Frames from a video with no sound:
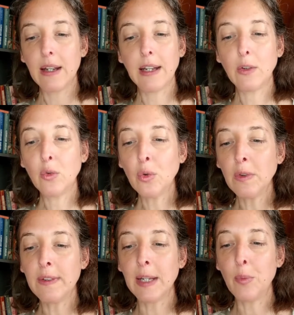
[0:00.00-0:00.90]
Et
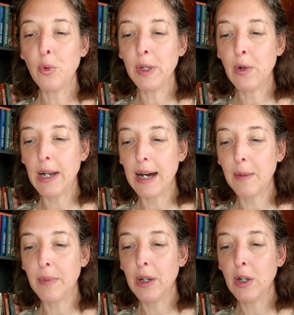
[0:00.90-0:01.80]
toute cette pluie de
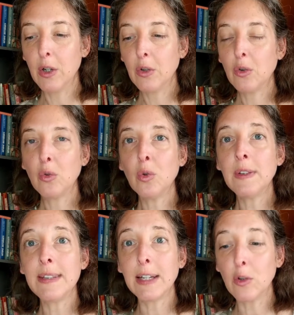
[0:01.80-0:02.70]
larmes,
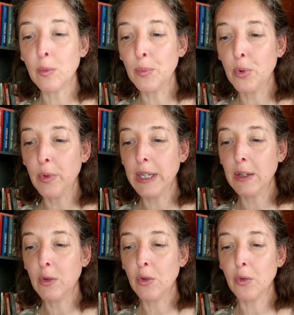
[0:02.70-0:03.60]
toute cette pluie
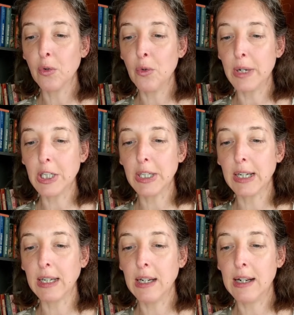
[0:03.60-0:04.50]
de son nuage
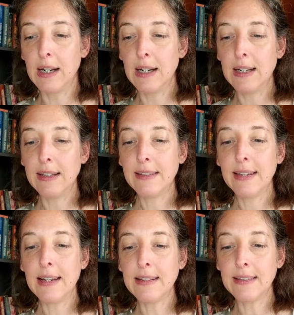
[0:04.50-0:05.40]
gris,
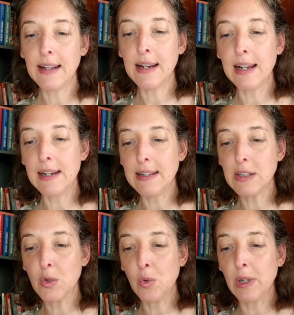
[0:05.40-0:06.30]
Célestin la
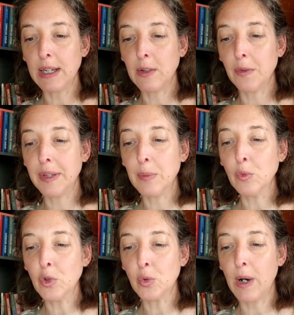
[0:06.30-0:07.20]
laisse couler dans des
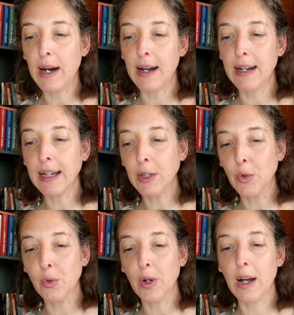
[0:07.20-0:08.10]
mouchoirs à
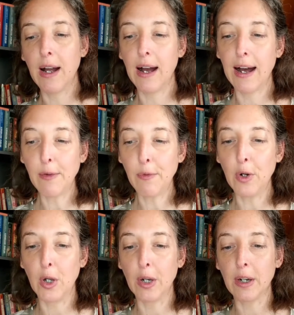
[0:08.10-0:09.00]
rayures, à
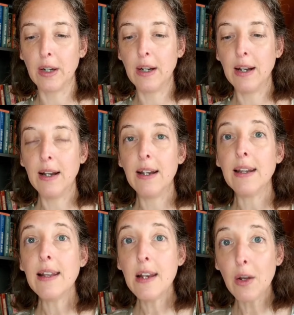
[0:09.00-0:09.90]
fleurs,
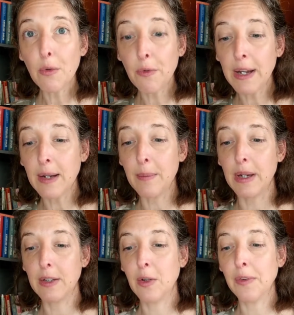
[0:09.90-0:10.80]
il
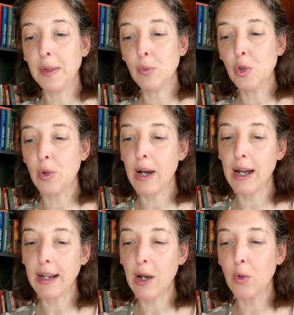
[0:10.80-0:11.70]
l'enferme dans des
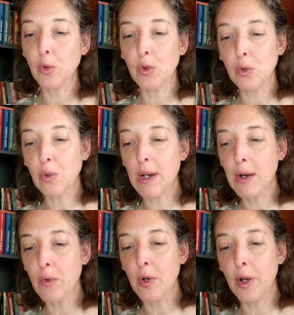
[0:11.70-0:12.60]
mouchoirs à carreaux de toutes
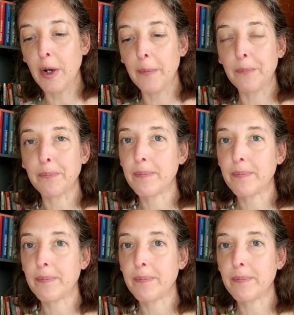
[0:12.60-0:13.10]
les couleurs.